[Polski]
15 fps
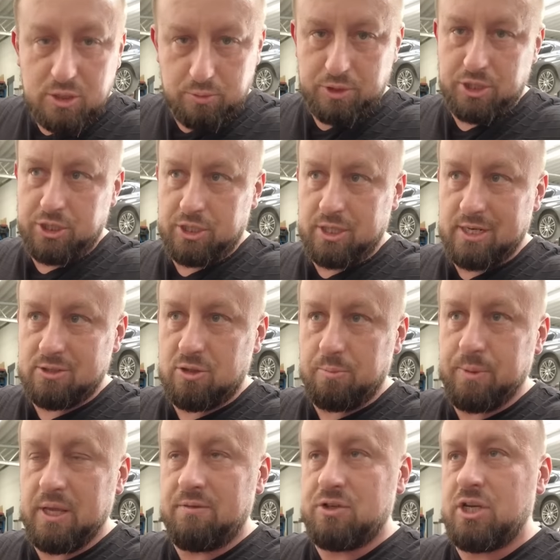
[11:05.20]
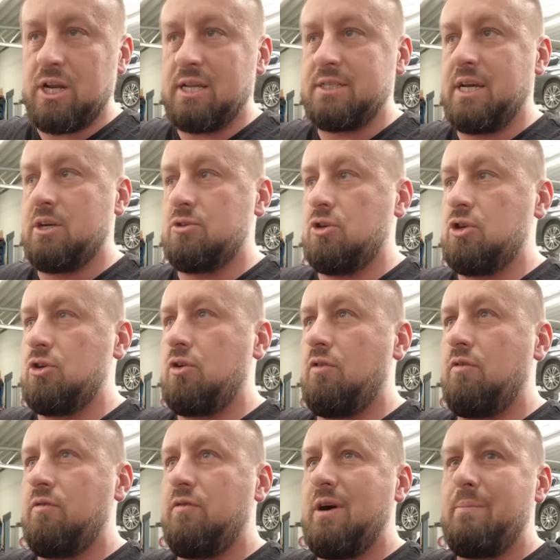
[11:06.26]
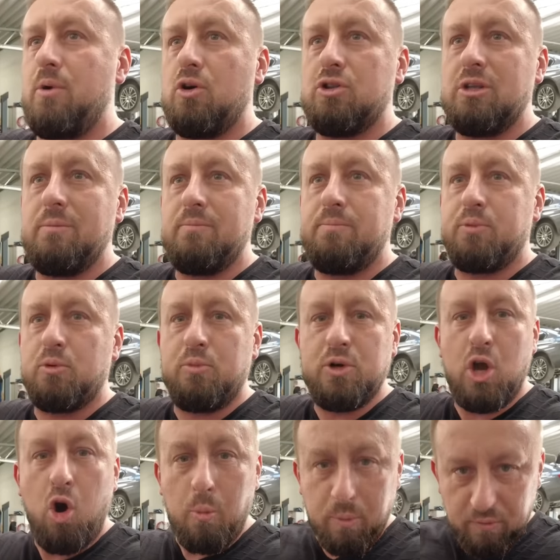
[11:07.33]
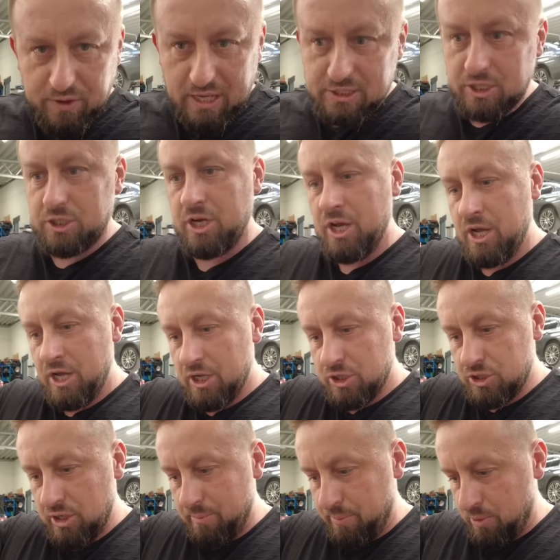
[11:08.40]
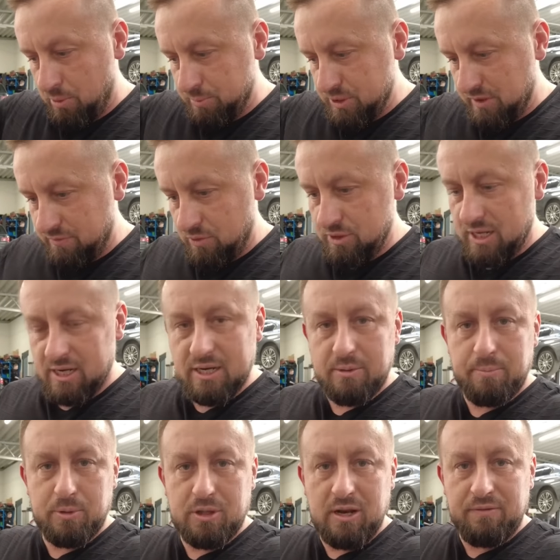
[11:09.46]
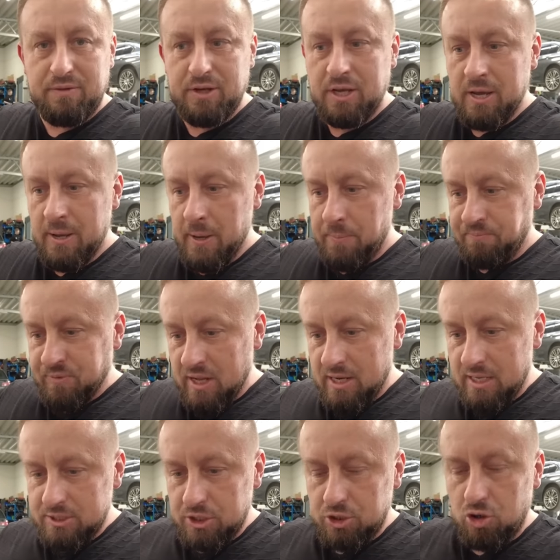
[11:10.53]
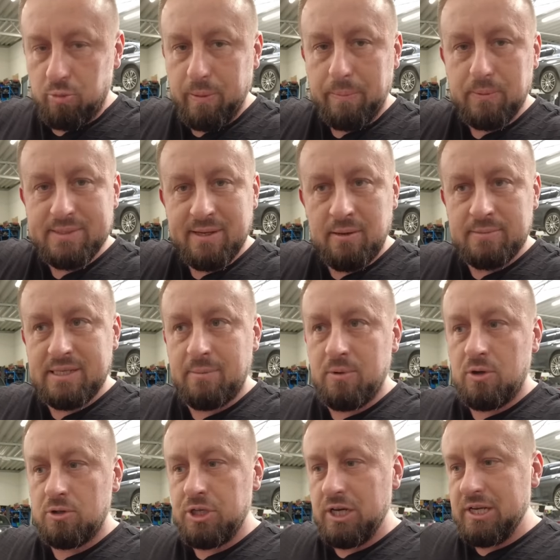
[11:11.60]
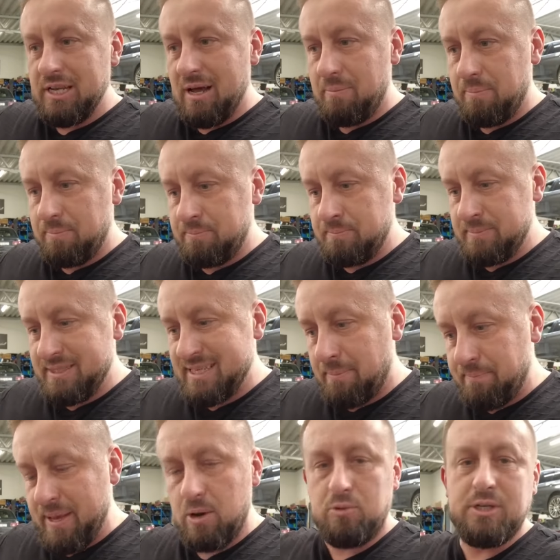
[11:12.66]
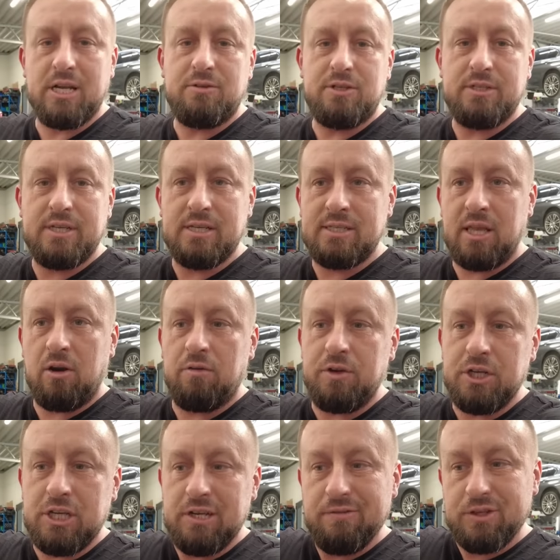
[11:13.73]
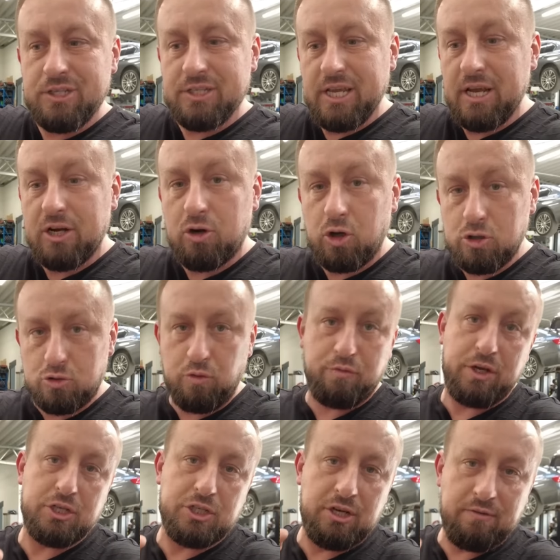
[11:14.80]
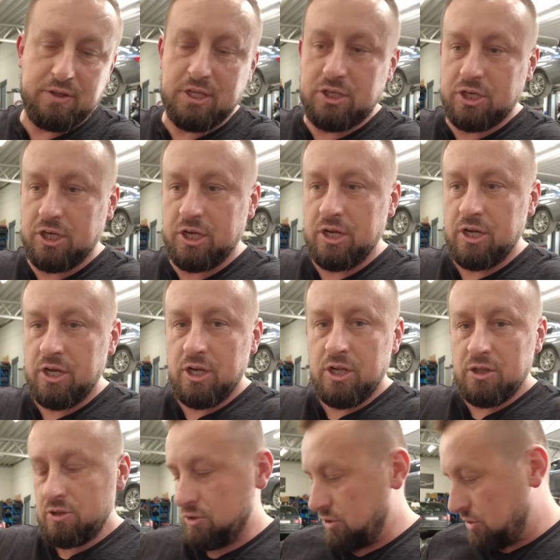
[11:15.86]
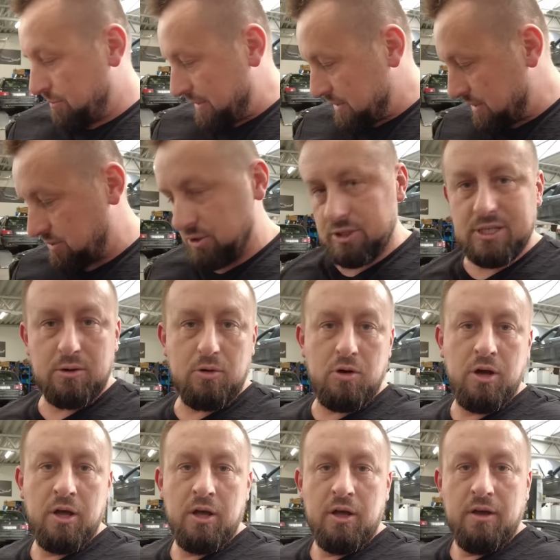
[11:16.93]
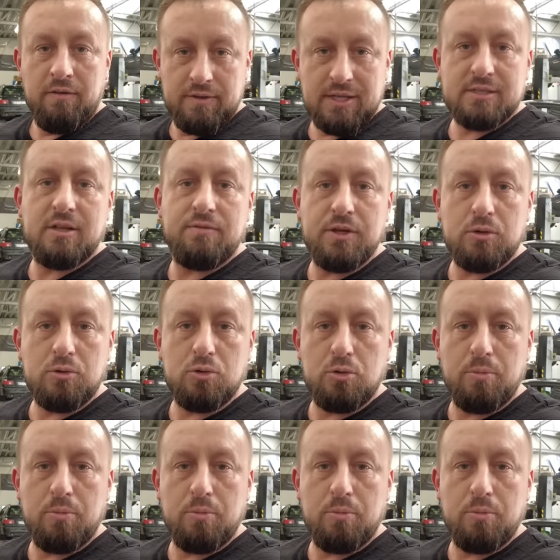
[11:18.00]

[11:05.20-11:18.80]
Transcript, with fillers: słyszycie teraz to pierwszy raz, jak ktoś o, Wam o tym próbuje opowiedzieć, że po przewodach potrafi lecieć ropa po całym samochodzie i na, zapełniać wszystkie sterowniki i wszystkie końcówki, czyli wtyczki, no to zobaczcie, co się stało w nastawniku